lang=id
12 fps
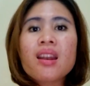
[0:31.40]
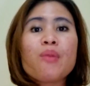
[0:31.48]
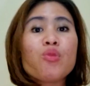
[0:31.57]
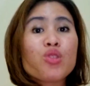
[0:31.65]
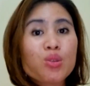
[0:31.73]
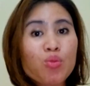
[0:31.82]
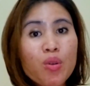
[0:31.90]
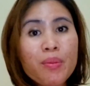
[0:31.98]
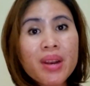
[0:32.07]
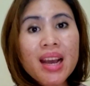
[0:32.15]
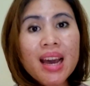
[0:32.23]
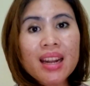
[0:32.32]
Namun
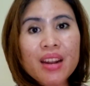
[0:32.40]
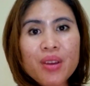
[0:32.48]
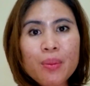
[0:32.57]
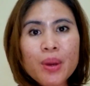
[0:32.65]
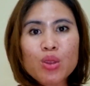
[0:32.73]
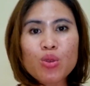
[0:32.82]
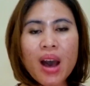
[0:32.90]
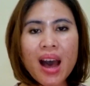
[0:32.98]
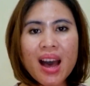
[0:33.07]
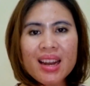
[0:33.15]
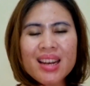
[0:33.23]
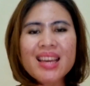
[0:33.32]
sebelum mendengarkan firman
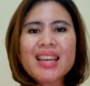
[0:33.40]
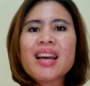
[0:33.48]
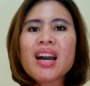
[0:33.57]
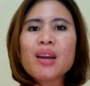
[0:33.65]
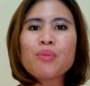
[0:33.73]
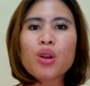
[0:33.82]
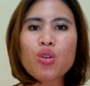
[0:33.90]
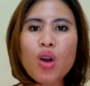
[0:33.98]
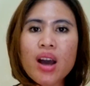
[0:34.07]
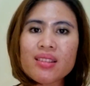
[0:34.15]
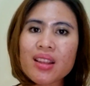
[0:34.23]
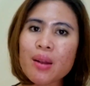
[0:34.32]
Tuhan, kita akan
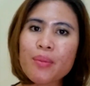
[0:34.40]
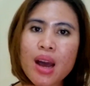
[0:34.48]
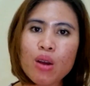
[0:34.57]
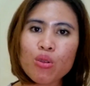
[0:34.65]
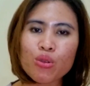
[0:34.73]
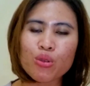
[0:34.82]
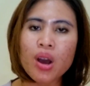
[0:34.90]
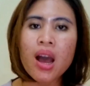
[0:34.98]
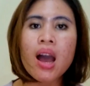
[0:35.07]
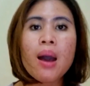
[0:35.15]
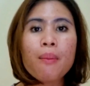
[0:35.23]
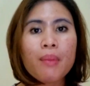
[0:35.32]
berdoa terlebih dahulu.
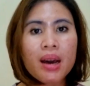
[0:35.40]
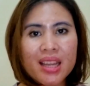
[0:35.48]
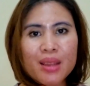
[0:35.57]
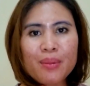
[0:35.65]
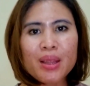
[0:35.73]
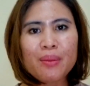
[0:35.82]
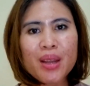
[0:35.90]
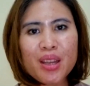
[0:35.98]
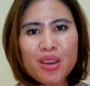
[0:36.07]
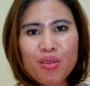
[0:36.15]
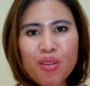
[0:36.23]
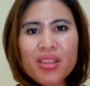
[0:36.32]
Mari
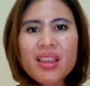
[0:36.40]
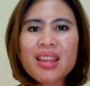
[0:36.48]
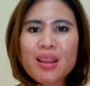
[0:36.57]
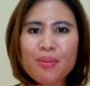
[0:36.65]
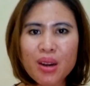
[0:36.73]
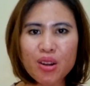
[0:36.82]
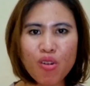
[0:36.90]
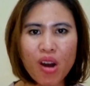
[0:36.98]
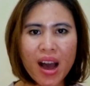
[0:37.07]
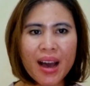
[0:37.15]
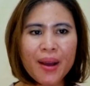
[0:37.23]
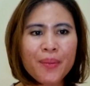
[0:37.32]
teman-teman youth, kita
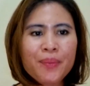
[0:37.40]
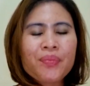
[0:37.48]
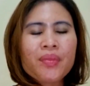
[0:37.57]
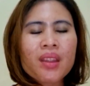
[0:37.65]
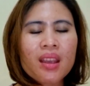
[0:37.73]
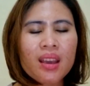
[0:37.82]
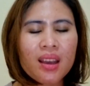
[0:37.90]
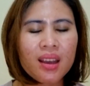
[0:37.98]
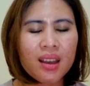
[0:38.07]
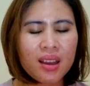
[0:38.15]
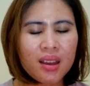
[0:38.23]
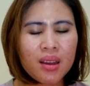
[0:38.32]
berdoa.
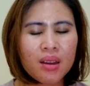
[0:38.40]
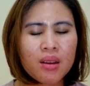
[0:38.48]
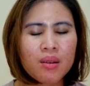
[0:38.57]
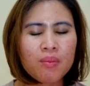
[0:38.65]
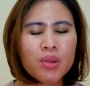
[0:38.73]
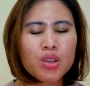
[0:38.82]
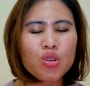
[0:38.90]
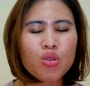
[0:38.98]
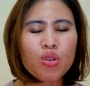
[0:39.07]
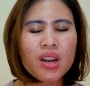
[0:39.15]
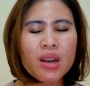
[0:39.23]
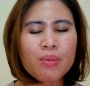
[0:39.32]

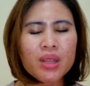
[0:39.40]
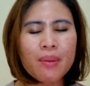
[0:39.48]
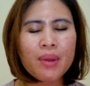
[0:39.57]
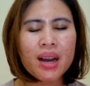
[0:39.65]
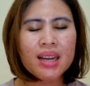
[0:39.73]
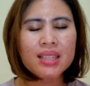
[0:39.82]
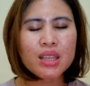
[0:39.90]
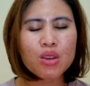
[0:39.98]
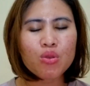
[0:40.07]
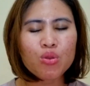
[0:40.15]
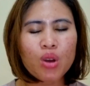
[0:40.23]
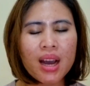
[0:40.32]
Bersyukur dan berterima
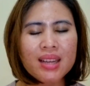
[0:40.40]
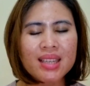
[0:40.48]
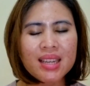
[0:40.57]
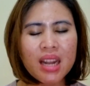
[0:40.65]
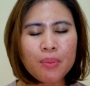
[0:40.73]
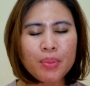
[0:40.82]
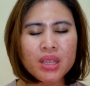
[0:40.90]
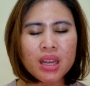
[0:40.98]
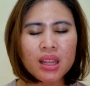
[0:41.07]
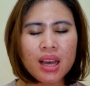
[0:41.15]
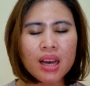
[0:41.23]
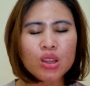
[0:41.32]
kasih untuk kasih dan
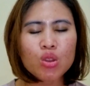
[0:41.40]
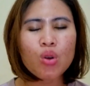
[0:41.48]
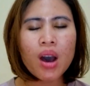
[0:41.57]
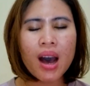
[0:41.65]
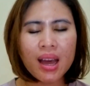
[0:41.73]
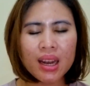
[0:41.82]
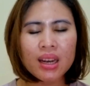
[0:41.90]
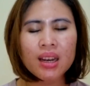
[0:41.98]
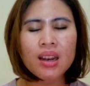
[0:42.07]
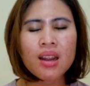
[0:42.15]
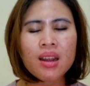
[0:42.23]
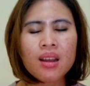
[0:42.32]
penyertaan Tuhan
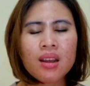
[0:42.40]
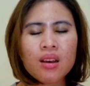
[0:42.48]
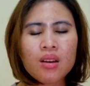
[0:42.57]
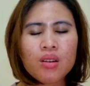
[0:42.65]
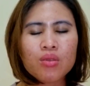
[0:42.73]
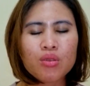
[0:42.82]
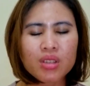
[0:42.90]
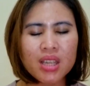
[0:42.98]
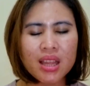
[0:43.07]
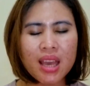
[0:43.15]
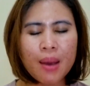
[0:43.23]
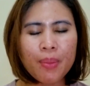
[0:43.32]
untuk
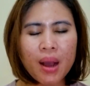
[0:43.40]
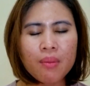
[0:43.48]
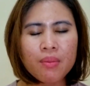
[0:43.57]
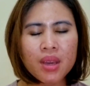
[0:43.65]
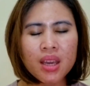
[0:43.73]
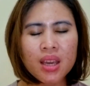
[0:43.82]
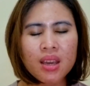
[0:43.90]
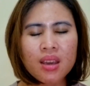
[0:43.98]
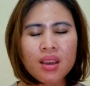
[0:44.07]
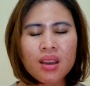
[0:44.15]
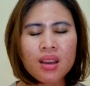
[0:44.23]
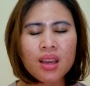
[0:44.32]
setiap kami
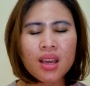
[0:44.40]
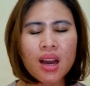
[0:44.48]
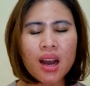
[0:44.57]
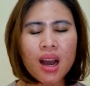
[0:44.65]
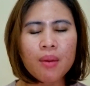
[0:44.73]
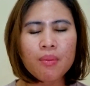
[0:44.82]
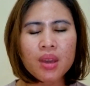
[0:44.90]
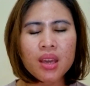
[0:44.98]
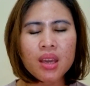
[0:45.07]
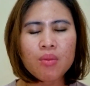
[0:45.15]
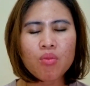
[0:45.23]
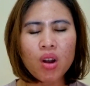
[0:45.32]
hingga
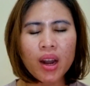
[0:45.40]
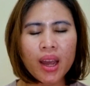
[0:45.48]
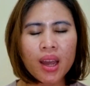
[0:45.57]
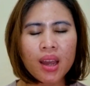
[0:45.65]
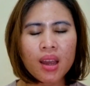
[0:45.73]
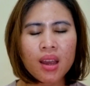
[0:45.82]
kami boleh